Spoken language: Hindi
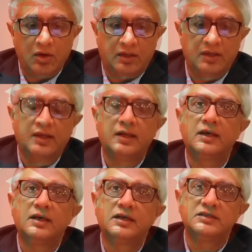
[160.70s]
और
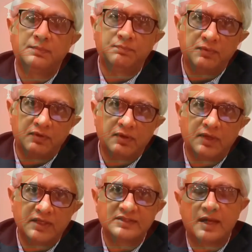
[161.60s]
जब
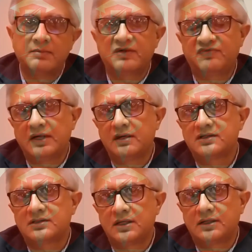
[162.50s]
एग्ज़ाम का फाइनल
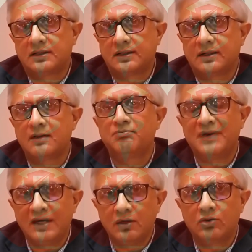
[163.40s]
रिज़ल्ट
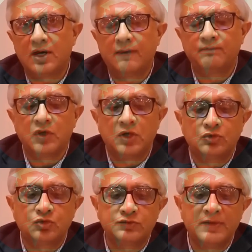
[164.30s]
कंपाइल होगा
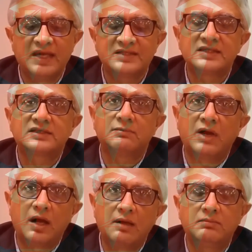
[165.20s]
तो उसमें ऐसे
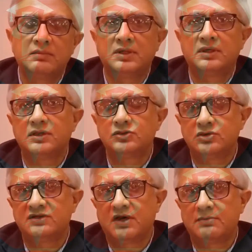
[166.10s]
तमाम
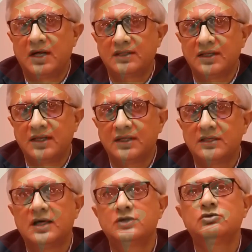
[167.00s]
जो जवाब
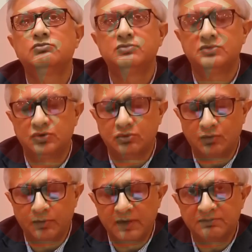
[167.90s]
हैं या जो जो
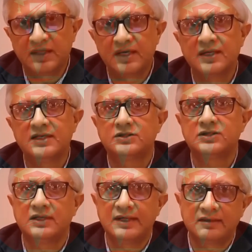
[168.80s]
मुबहम थे या
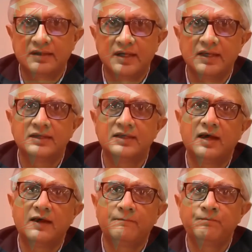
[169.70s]
जो गलत थे
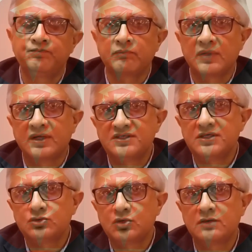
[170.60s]
या
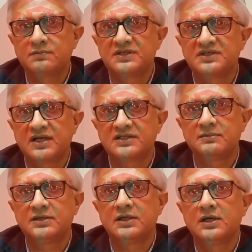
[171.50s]
किसी सूरत भी ज़रा
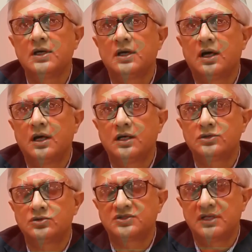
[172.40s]
से भी
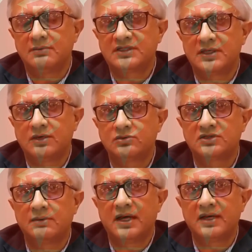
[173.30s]
जो सिलेबस है
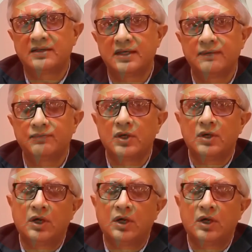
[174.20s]
उससे बाहर थे